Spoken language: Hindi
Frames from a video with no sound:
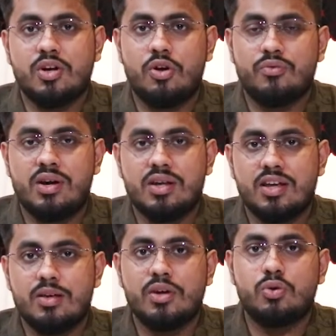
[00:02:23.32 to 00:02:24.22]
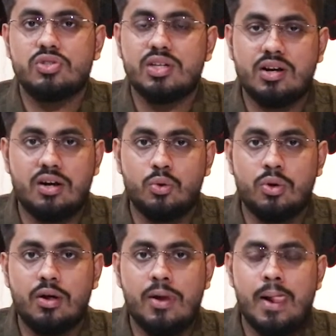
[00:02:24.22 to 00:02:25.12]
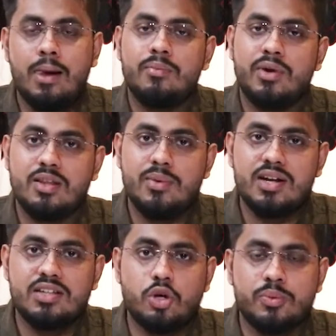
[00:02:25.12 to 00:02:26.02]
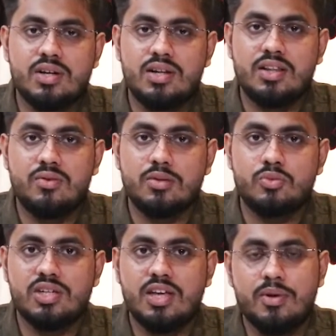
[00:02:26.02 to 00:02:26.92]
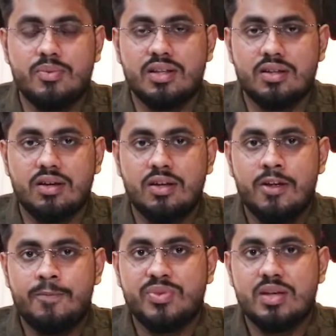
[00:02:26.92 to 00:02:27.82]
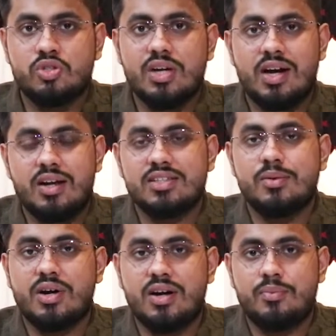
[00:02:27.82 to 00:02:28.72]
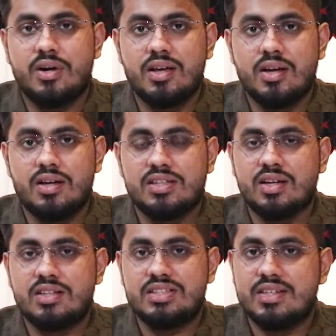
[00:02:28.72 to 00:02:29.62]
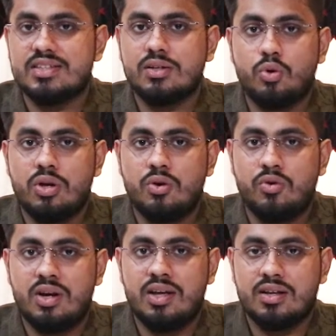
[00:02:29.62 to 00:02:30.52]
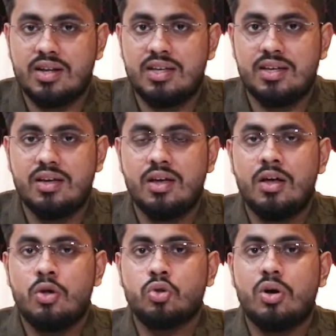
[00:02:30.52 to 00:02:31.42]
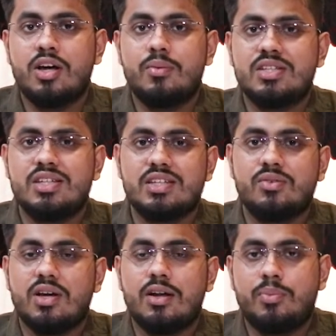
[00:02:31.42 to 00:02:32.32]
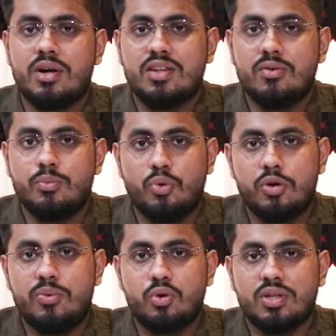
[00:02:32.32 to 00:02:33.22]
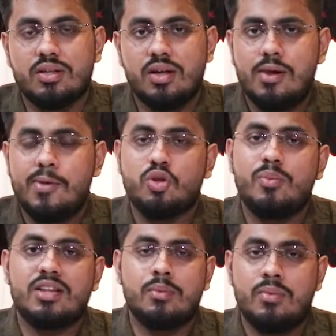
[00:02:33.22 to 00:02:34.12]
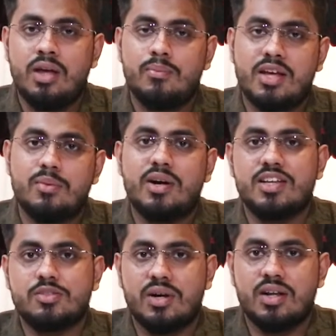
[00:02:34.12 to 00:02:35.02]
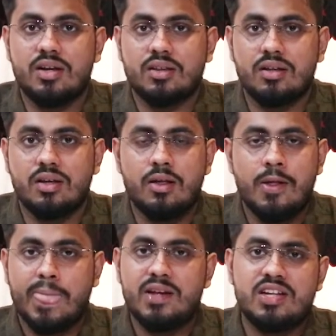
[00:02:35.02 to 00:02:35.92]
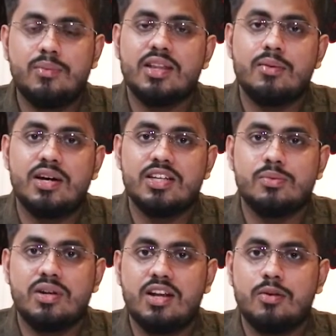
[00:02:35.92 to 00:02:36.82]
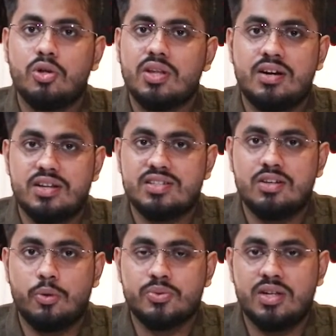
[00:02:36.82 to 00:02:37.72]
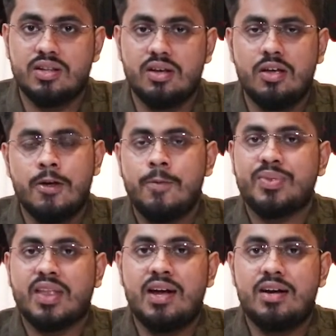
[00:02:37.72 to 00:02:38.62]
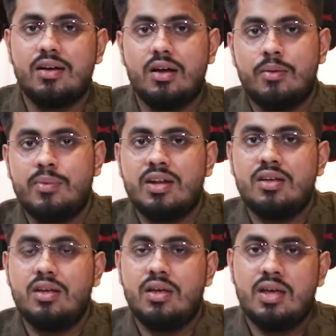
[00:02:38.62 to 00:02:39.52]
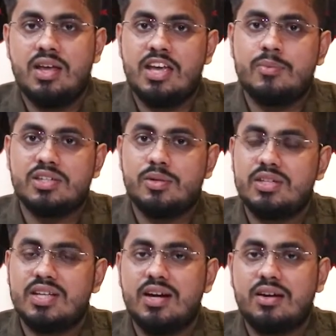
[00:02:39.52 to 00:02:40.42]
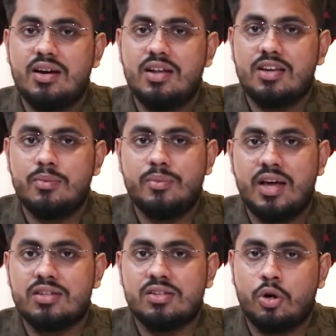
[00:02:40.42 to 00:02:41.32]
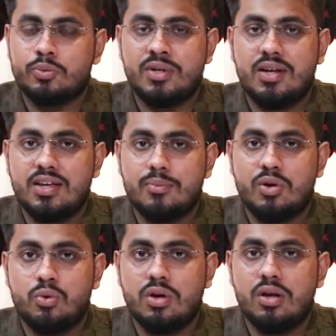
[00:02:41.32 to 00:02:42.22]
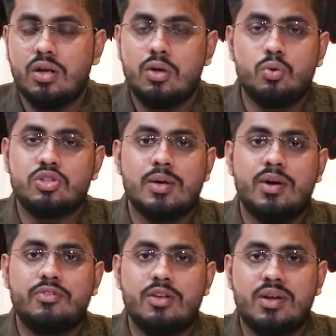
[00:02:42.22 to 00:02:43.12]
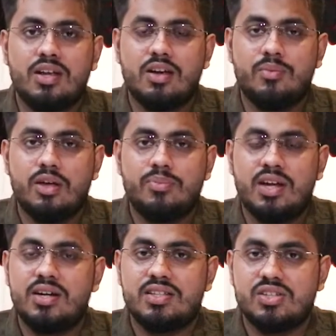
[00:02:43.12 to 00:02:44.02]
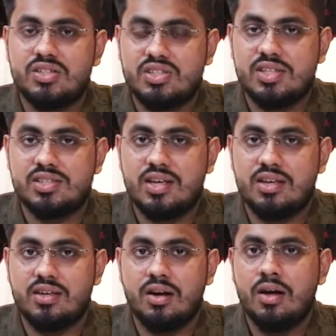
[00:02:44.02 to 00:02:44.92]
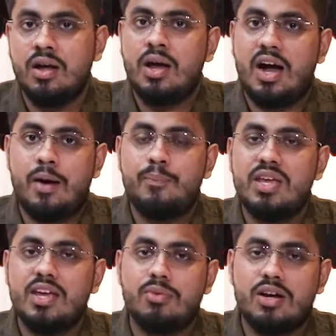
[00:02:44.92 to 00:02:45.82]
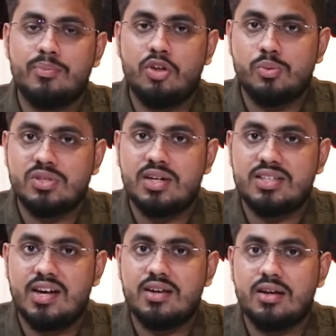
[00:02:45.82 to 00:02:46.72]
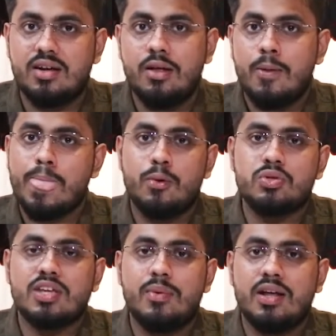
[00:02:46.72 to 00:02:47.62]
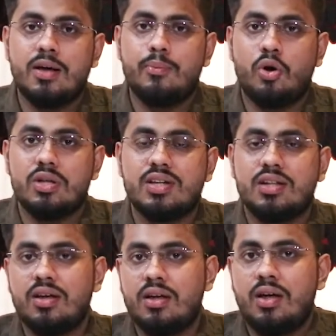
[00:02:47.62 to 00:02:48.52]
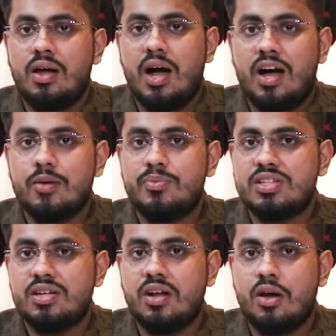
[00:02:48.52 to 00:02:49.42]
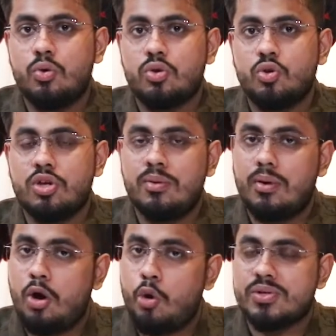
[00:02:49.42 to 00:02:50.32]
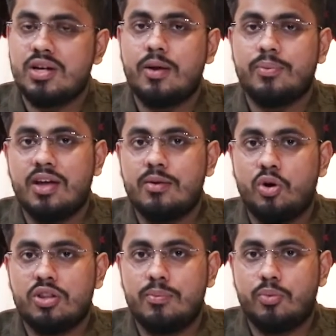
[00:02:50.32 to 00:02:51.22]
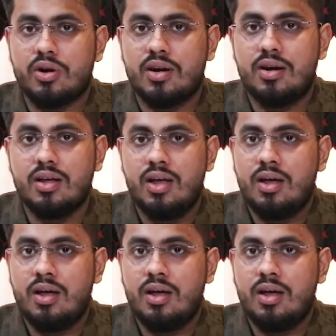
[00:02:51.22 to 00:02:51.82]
मैं कॉन्फिडेंट था कि मैं खुद से कर लूँगा मैथमेटिक्स ऑप्शन लेते वक्त मुझे ये भी पता था कि मुझे अलग से पढ़ना पड़ेगा इसका जी से कोई ओवरलिंक नहीं है तो अगर मैं जी वगैरह पढ़ते हुए बोर भी होता था तो मैथ मैं मैथमेटिक्स पढ़ने लगता था इसलिए मैथमेटिक्स मेरे लिए एक बहुत इंटरेस्टिंग ऑप्शनल था एंड मैंने एक बार जब डिसाइड कर लिया कि मैं मैथ्स ऑप्शन लेके पढ़ूंगा उसके बाद फिर मैंने कभी अपना ही डिसीजन चेंज नहीं किया आप भी एक बार अपना ऑप्शन डिसाइड करें उसके बाद आप बहुत ज़्यादा आगे पीछे ना हो क्योंकि ऑप्शनल आपका एक बहुत इंपॉर्टेंट